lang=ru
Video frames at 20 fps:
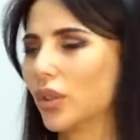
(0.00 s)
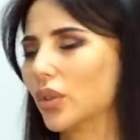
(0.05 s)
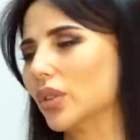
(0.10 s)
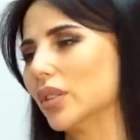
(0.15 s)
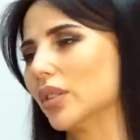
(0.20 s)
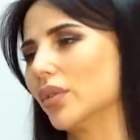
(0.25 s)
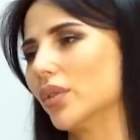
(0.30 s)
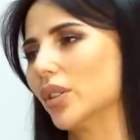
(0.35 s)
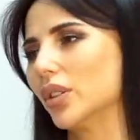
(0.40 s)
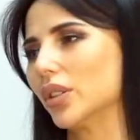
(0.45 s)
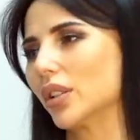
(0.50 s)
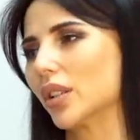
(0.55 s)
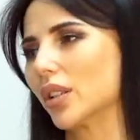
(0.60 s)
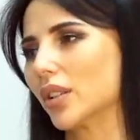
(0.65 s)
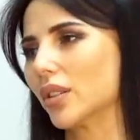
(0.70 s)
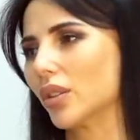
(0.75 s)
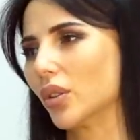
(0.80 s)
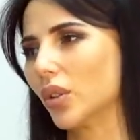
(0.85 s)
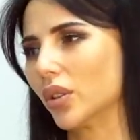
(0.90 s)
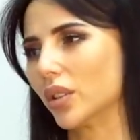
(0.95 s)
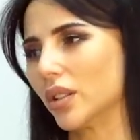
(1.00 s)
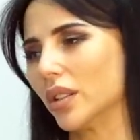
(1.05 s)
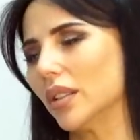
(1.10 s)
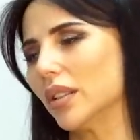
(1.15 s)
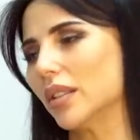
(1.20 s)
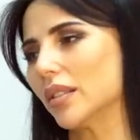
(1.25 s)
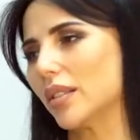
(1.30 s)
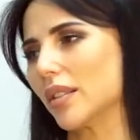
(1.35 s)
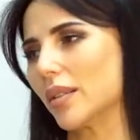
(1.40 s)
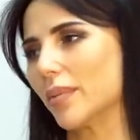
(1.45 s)
такой довольно-таки
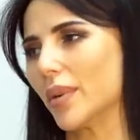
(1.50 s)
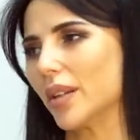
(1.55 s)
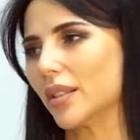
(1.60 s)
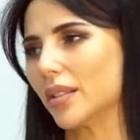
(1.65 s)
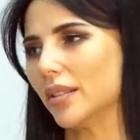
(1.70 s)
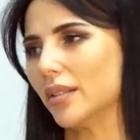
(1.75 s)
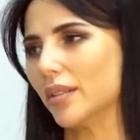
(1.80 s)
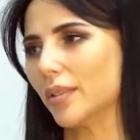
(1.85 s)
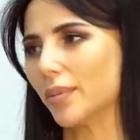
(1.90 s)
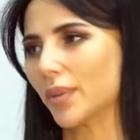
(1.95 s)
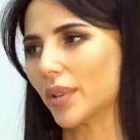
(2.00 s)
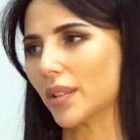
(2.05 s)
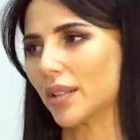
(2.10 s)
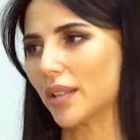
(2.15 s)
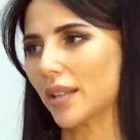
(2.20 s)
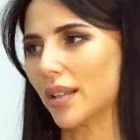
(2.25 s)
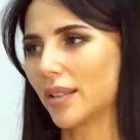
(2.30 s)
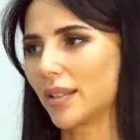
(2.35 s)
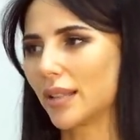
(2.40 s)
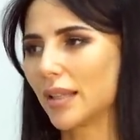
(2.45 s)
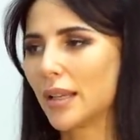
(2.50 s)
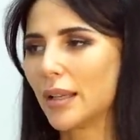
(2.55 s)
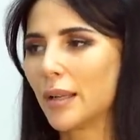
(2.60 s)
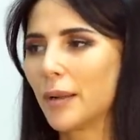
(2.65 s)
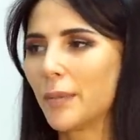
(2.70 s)
долгий, занимательный процесс.